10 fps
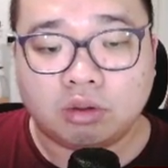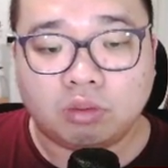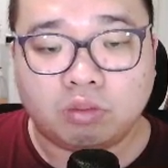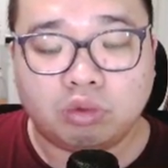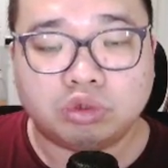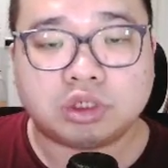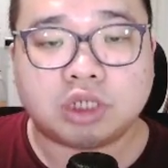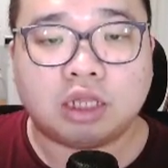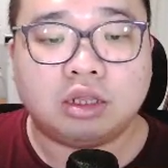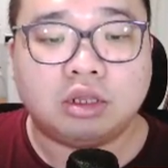
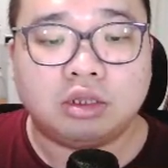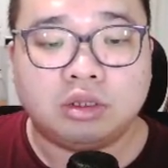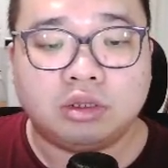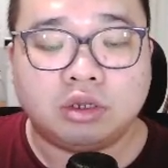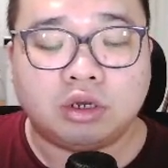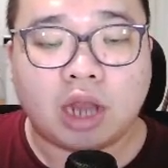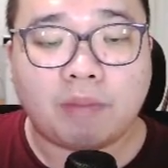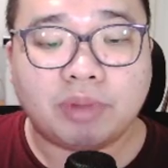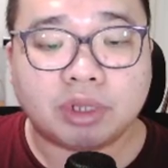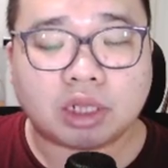Buset
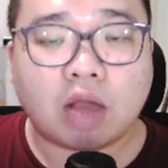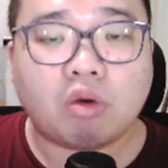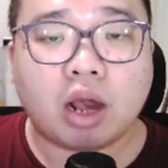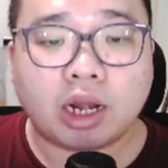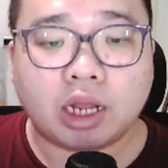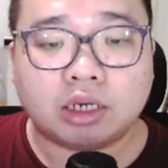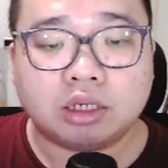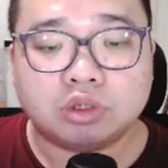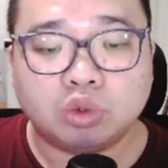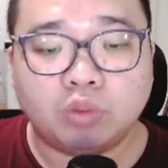dapat tawaran.
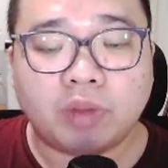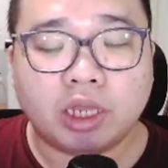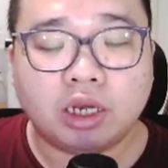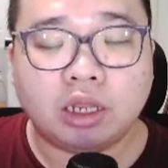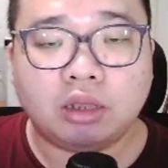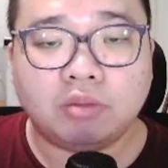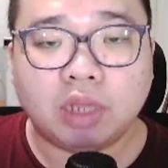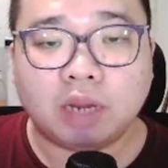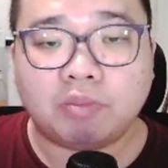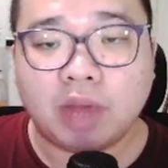Sumpah ini
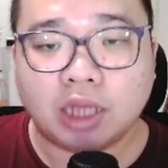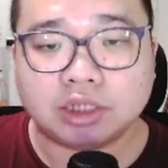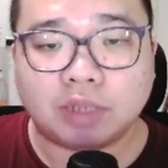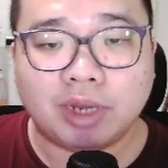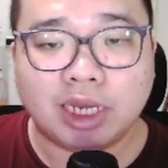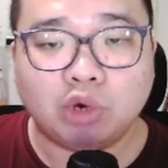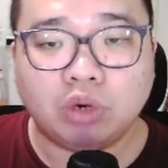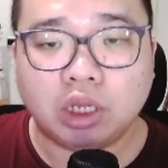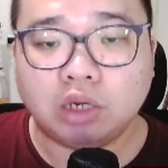mirip banget sama Ninu Ninu